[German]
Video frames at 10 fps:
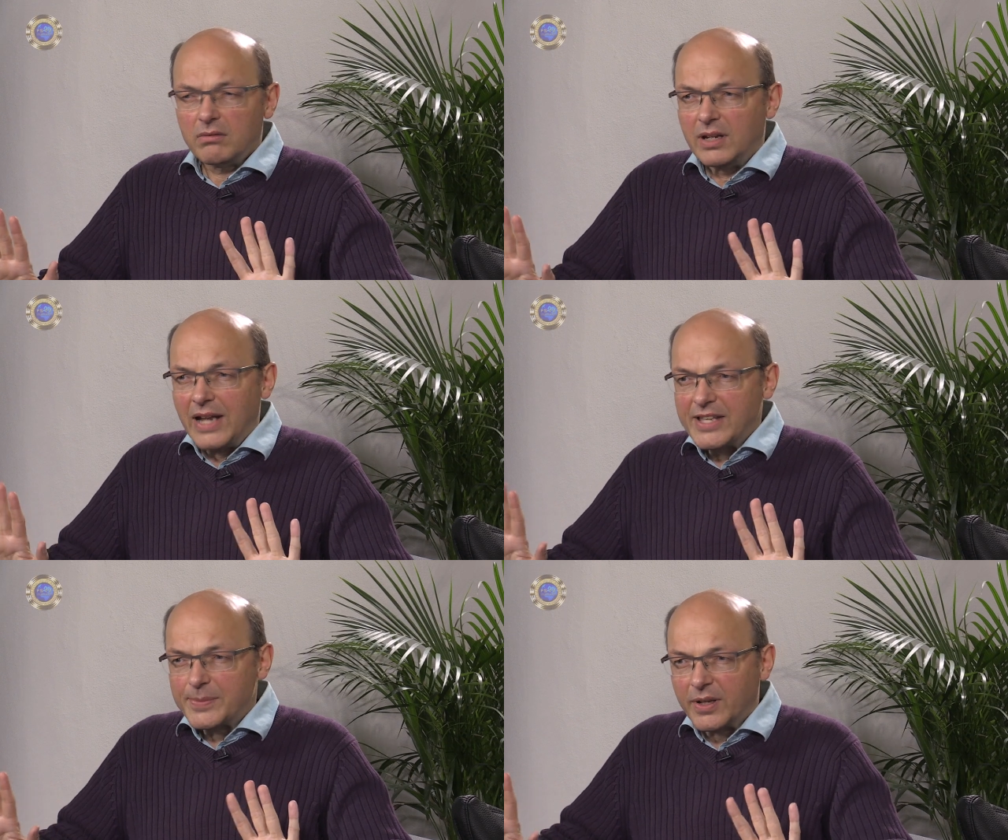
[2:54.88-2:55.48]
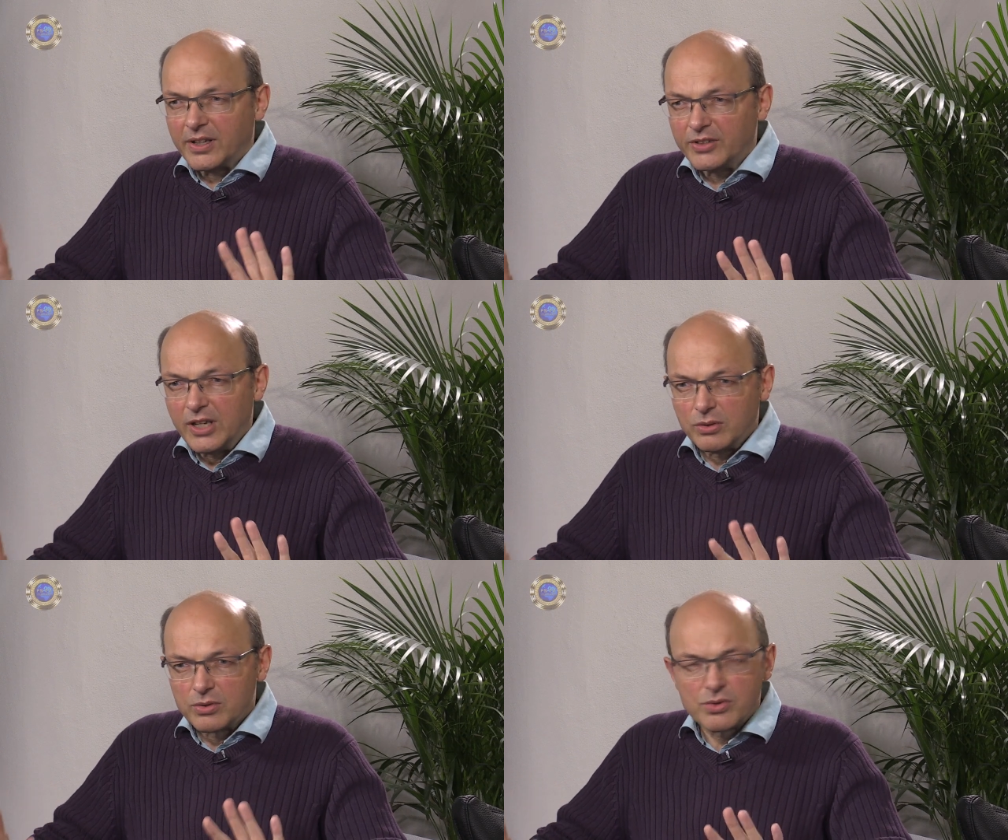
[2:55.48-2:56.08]
lässt man das
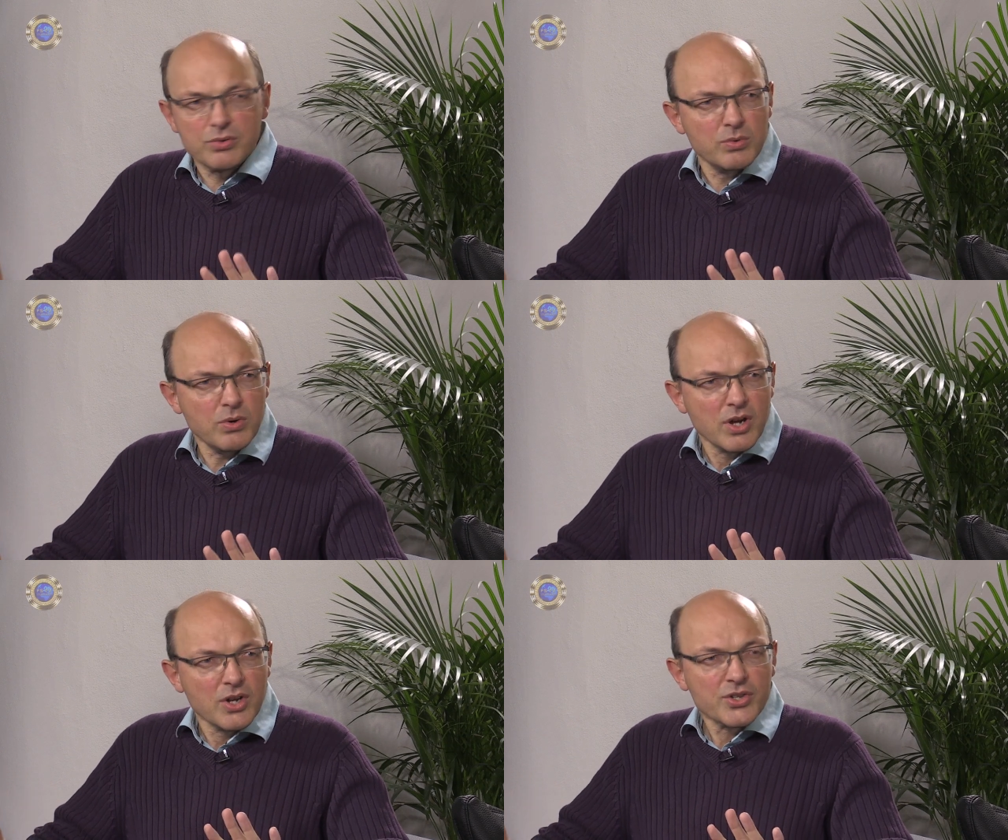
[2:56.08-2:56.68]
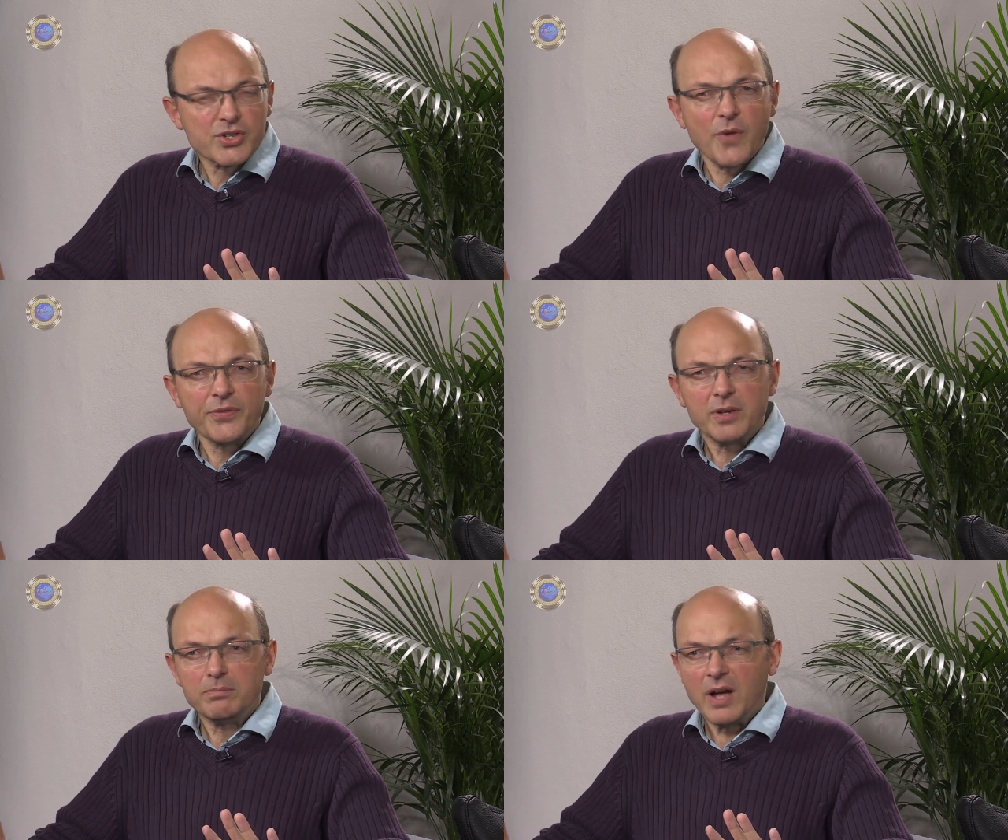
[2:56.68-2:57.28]
nicht nur zu,
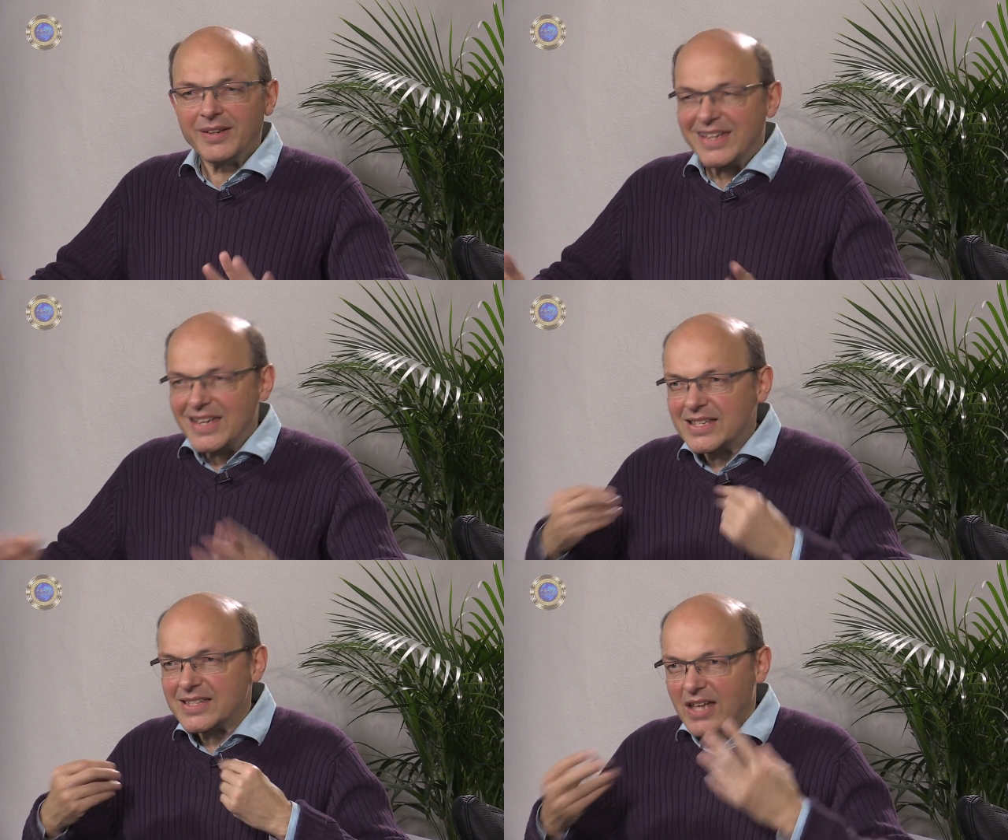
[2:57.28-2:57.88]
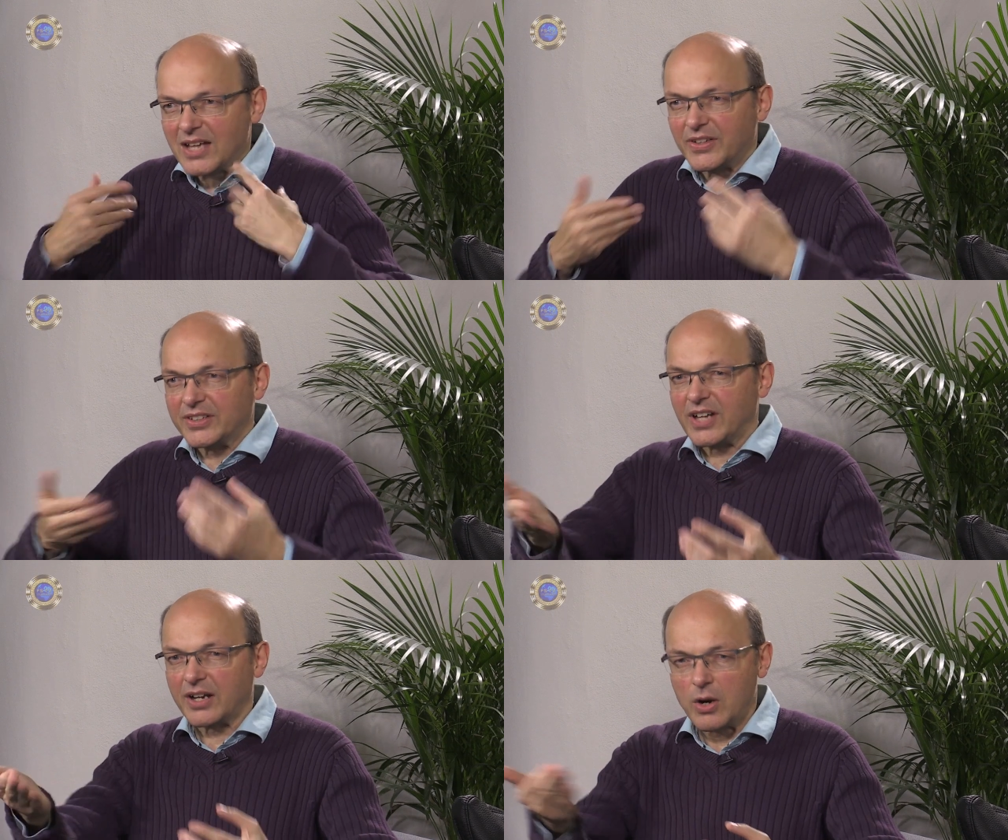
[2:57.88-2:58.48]
sondern man isst das,
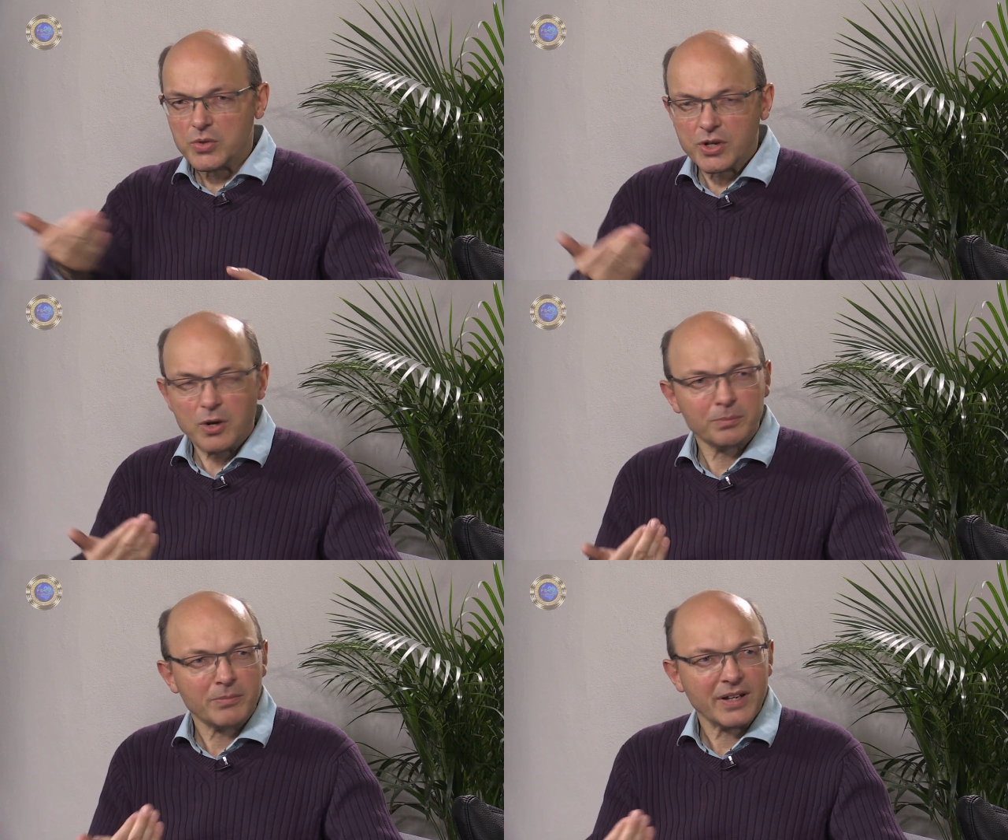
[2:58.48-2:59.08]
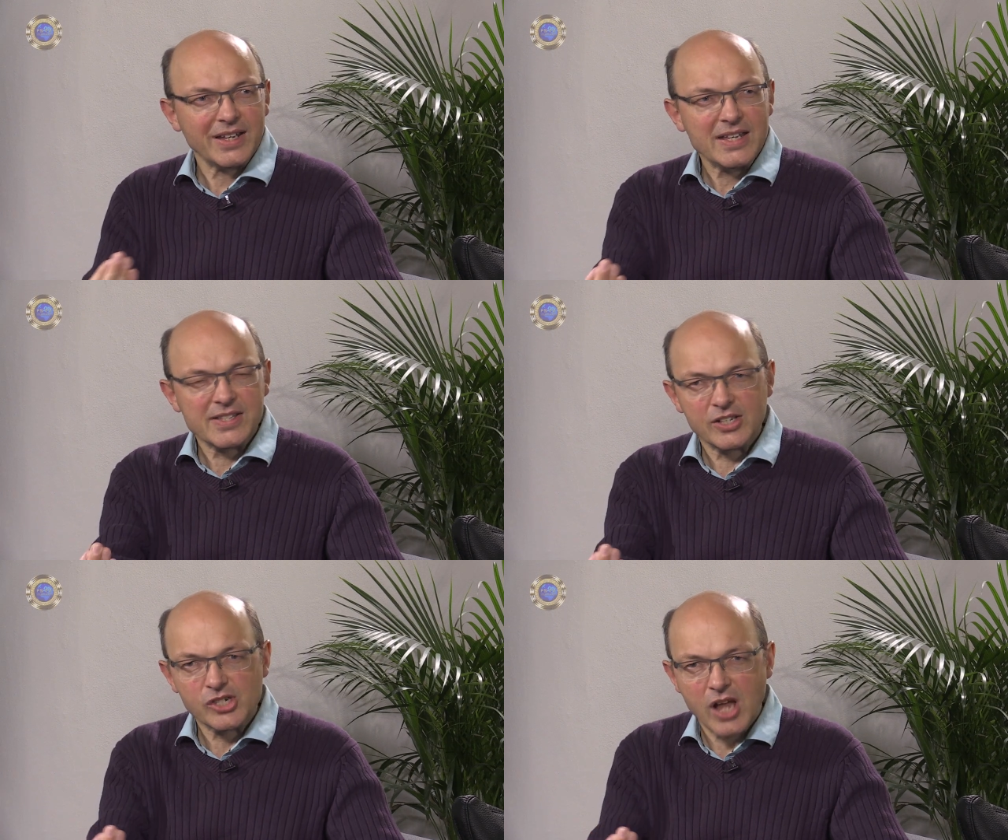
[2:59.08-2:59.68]
was da rauskommt. Man isst die